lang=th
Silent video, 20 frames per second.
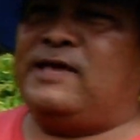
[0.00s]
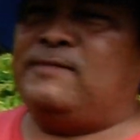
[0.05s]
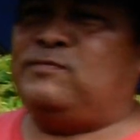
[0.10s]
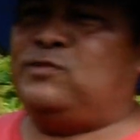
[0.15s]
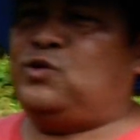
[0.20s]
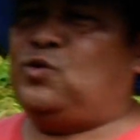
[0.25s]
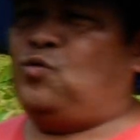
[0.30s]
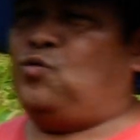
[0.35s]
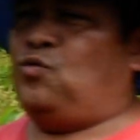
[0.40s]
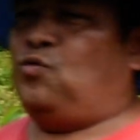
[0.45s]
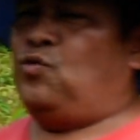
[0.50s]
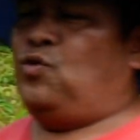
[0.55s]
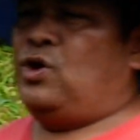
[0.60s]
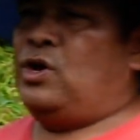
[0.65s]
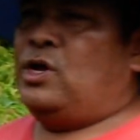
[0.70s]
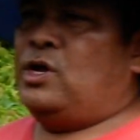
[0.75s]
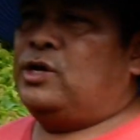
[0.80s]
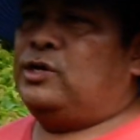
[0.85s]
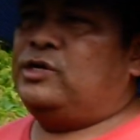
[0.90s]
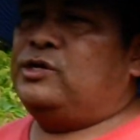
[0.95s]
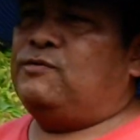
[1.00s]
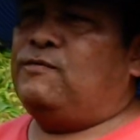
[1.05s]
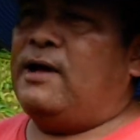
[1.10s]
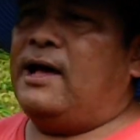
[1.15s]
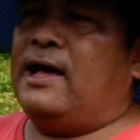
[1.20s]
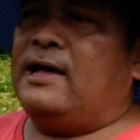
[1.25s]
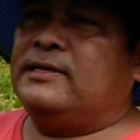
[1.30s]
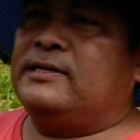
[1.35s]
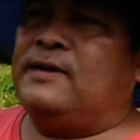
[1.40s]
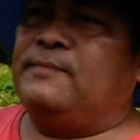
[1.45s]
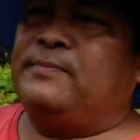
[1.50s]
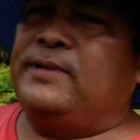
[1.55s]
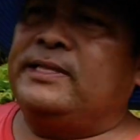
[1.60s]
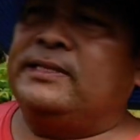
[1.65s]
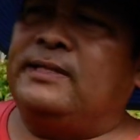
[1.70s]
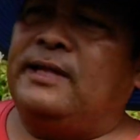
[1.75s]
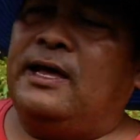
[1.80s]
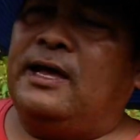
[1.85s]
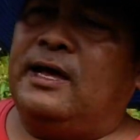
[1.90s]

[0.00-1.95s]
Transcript: กิมจู หรือว่าจะเป็น